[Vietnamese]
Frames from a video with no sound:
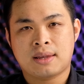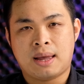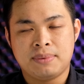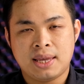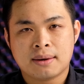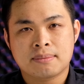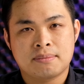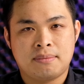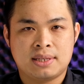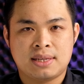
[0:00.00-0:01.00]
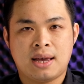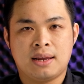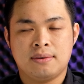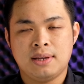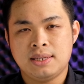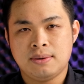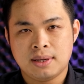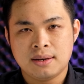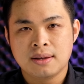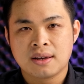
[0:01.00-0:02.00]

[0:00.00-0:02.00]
cảm giác mà xài nó dễ chịu nhất